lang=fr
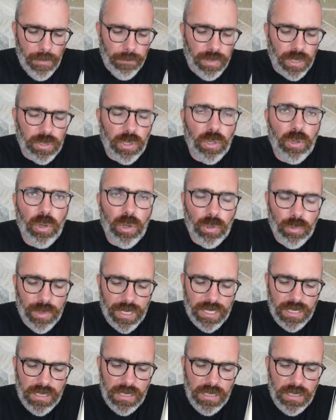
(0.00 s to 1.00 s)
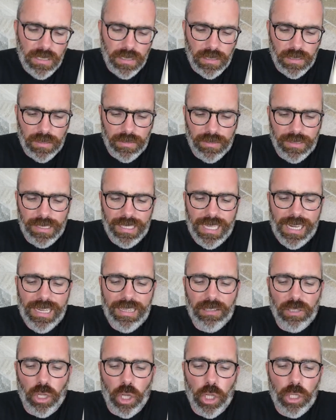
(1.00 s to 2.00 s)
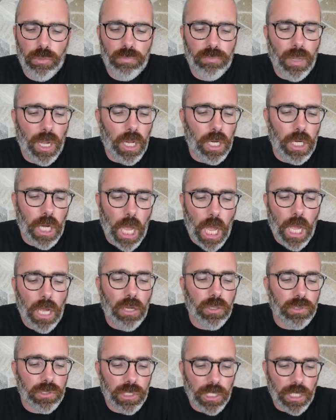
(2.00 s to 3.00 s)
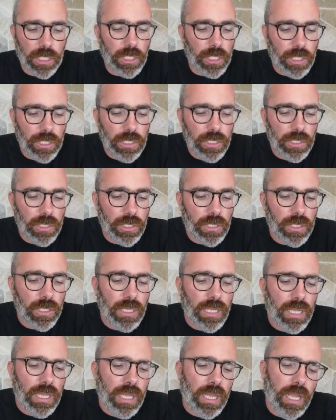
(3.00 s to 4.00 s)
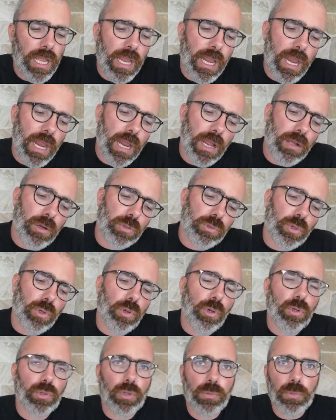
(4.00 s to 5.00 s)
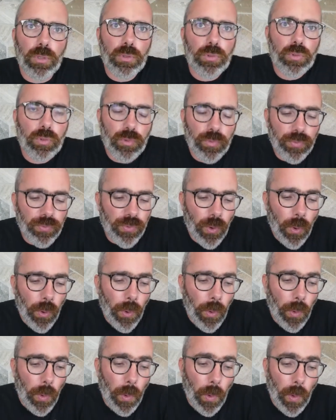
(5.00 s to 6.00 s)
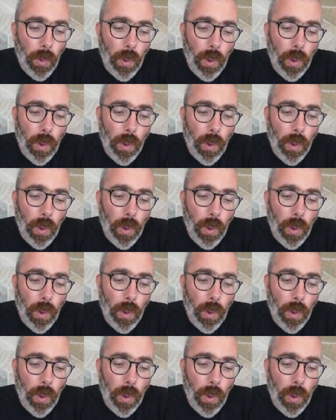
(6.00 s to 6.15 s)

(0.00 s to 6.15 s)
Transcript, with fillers: Pendant leur loisir, ils traînent par là en training, et quand on leur demande du feu,